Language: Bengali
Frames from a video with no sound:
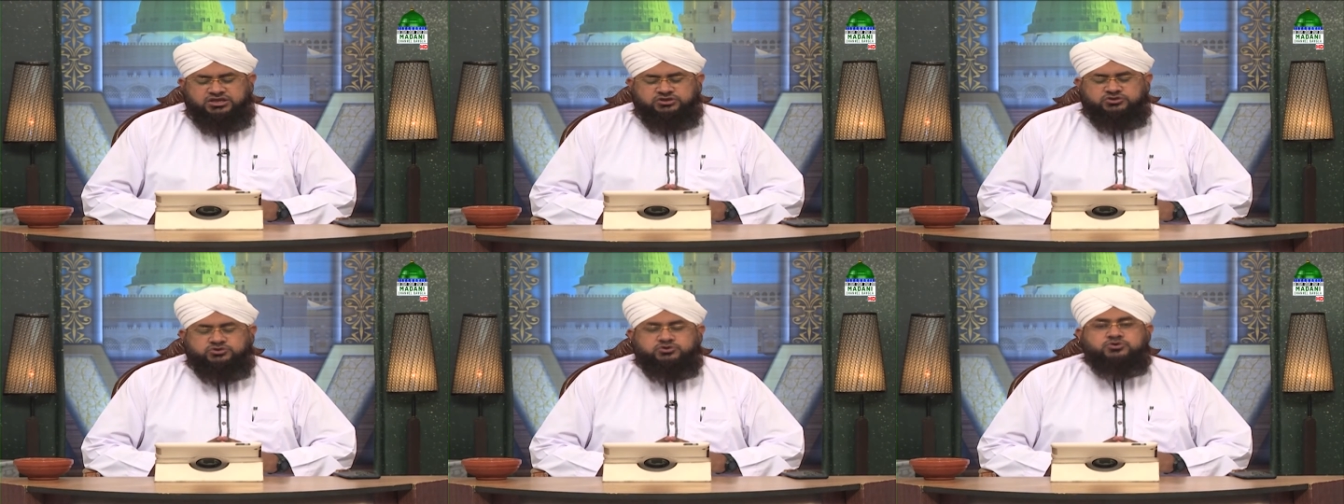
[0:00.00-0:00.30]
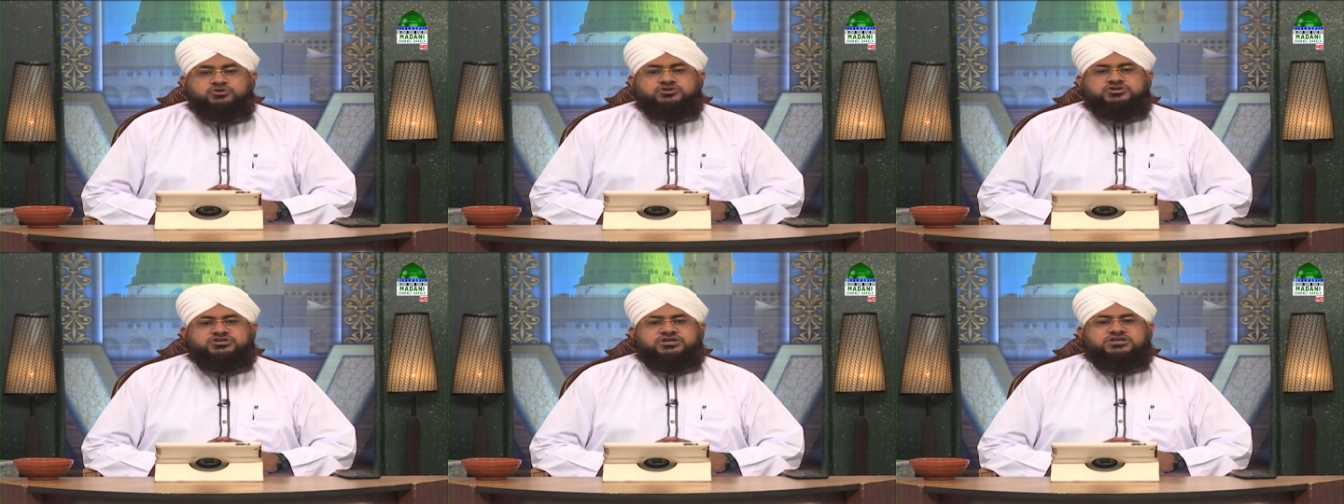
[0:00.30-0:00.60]
যে
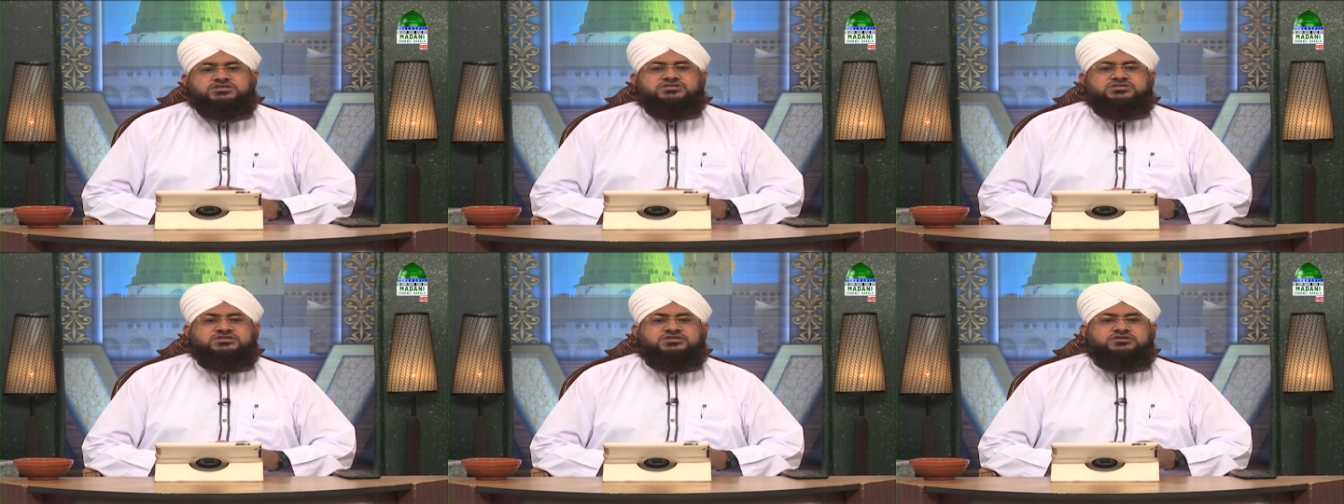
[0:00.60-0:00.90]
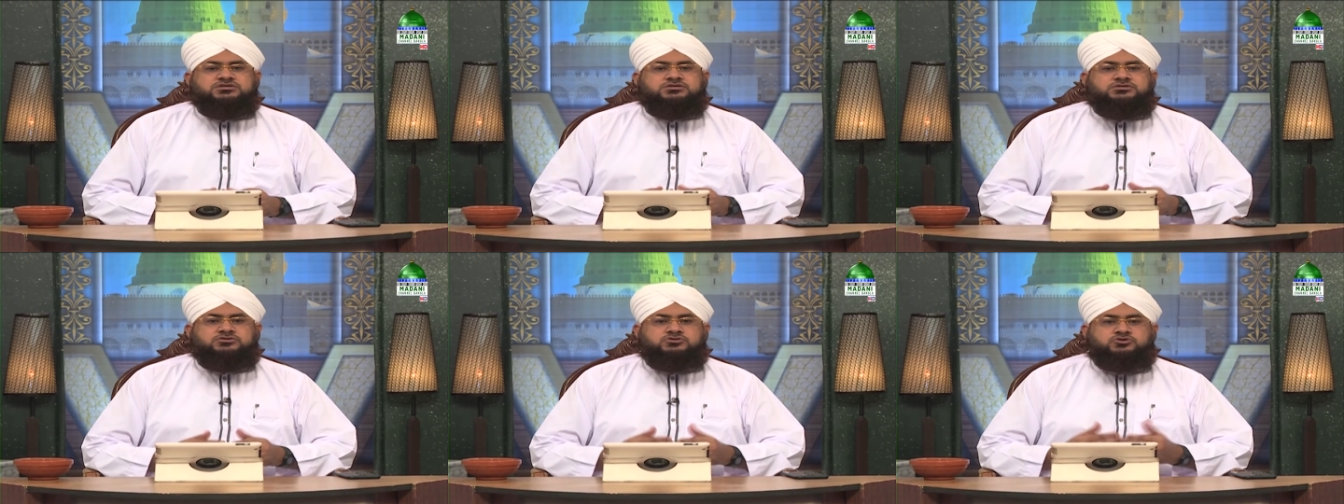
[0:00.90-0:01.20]
যেই
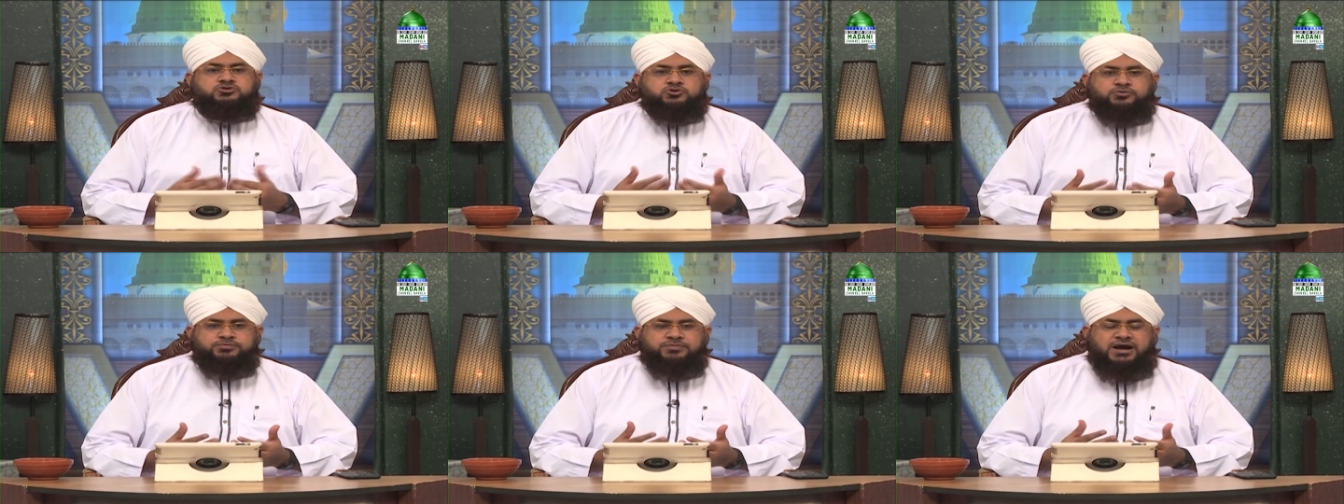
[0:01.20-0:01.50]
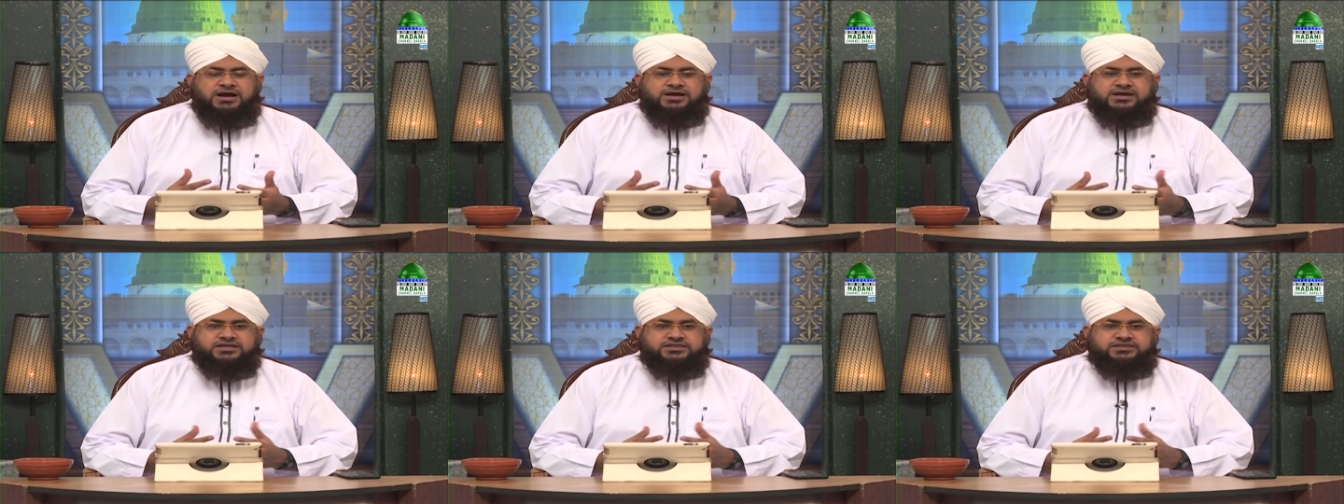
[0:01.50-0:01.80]
ব্যক্তি
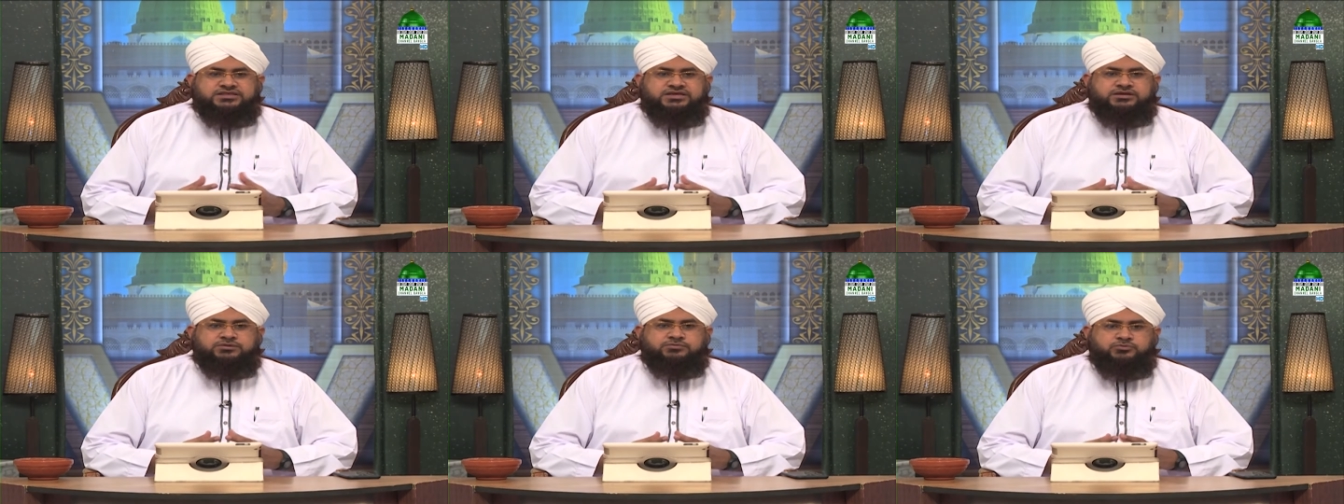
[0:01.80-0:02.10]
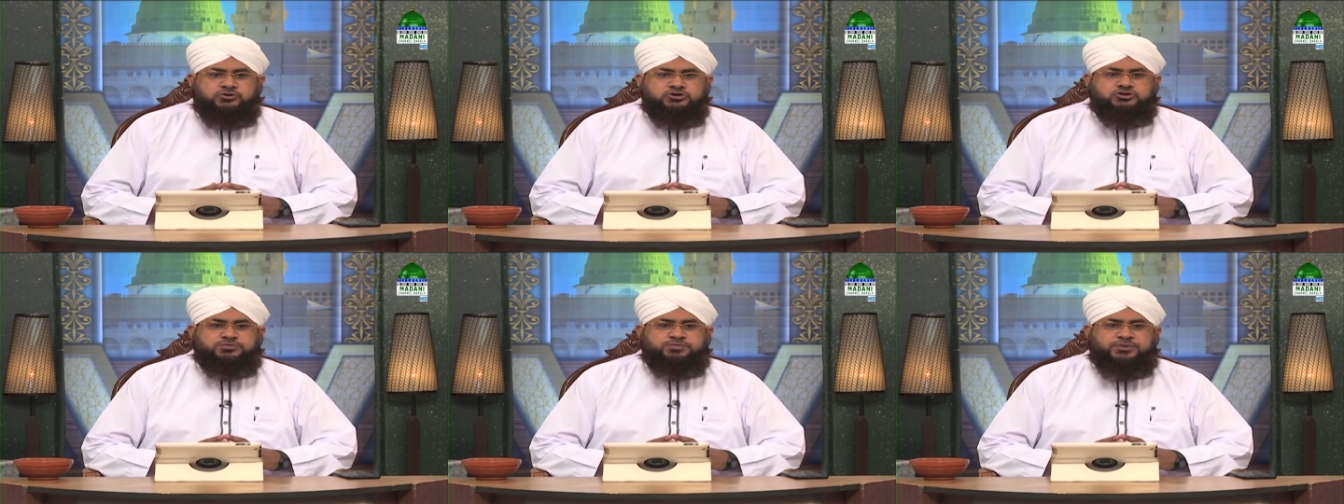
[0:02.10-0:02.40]
জুমার দিন
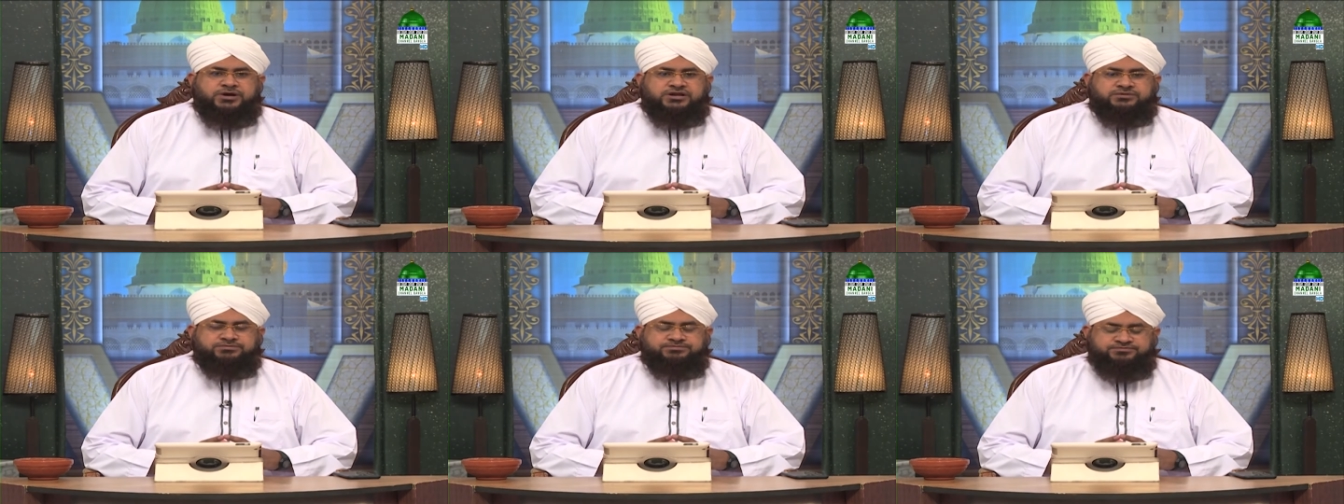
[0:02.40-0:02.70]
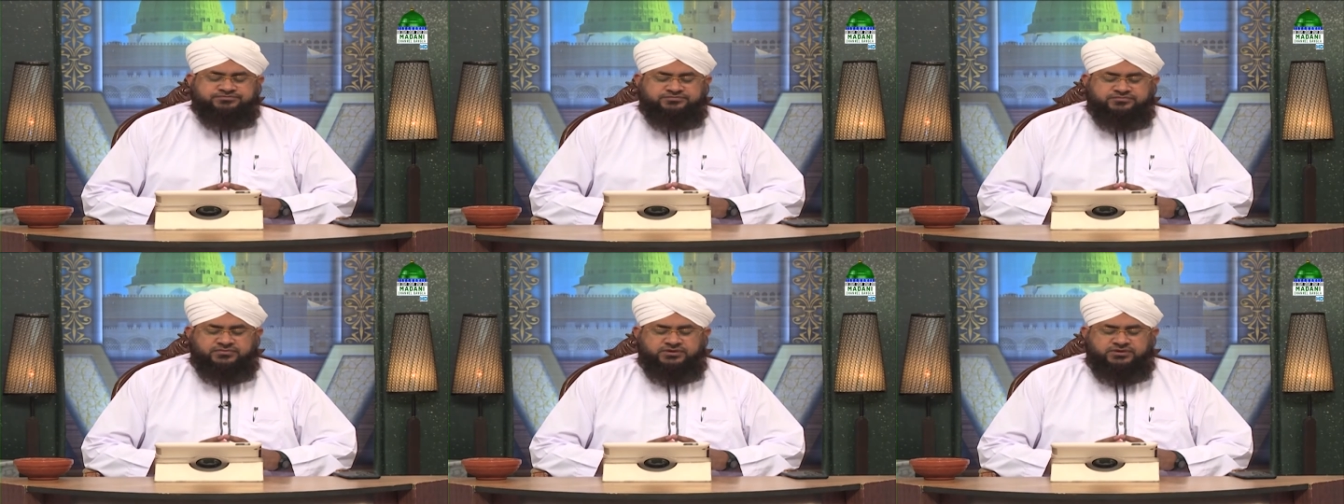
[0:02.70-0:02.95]
আমার উপর